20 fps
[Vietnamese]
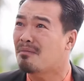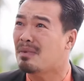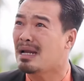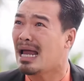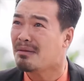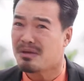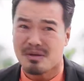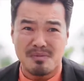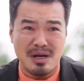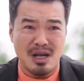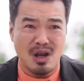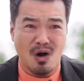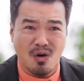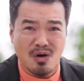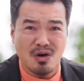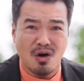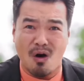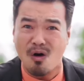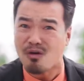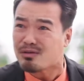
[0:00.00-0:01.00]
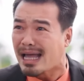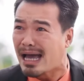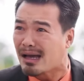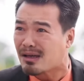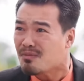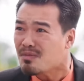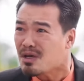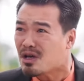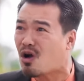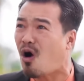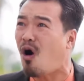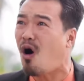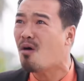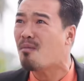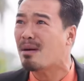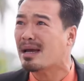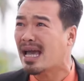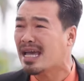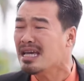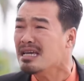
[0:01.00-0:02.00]
mày làm gì mày lôi cổ tao giống như con
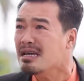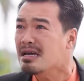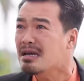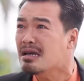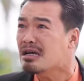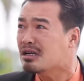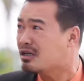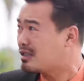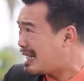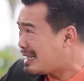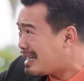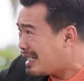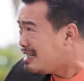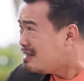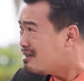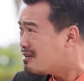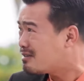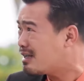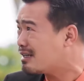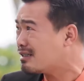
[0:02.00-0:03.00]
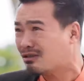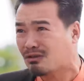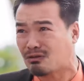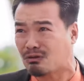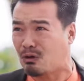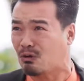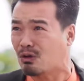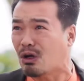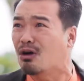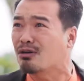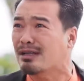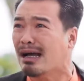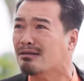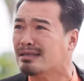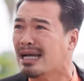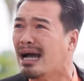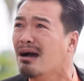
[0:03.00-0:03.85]
mày vậy người ta thấy đường ta coi thường tao